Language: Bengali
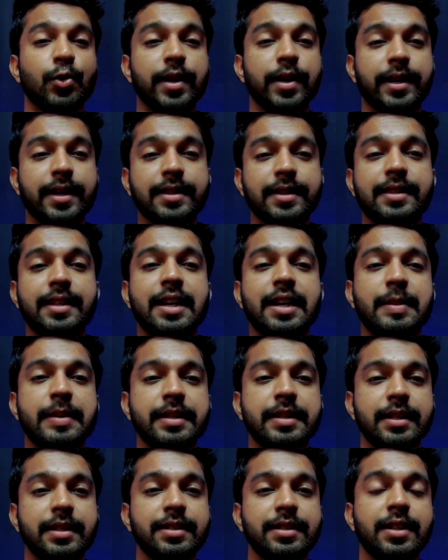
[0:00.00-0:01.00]
তো এক্ষেত্রে
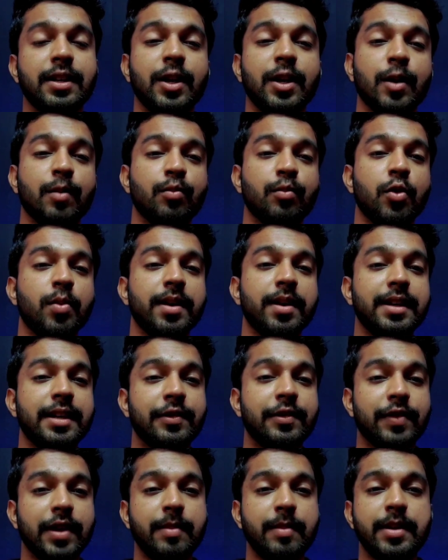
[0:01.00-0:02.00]
আমাদের
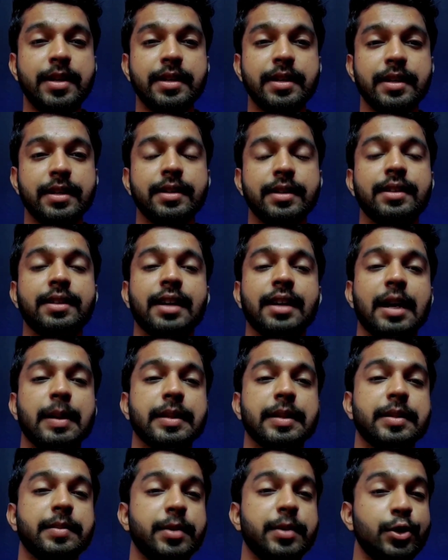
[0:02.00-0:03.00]
মোবাইলের ফ্রেমটিকে
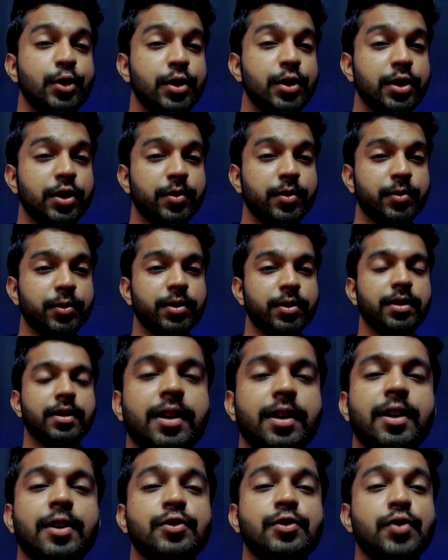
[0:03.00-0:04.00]
আমাদের ভিডিওটির উপর
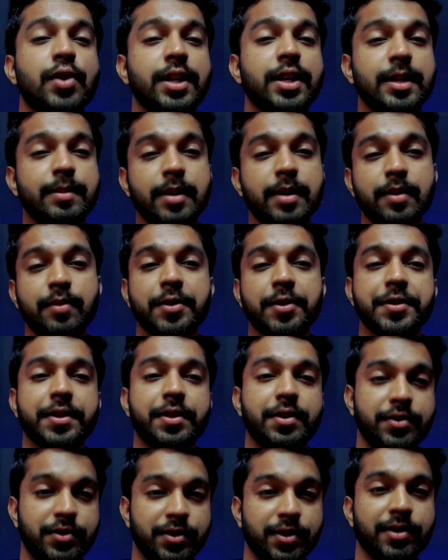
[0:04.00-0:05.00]
সঠিকভাবে বসানোর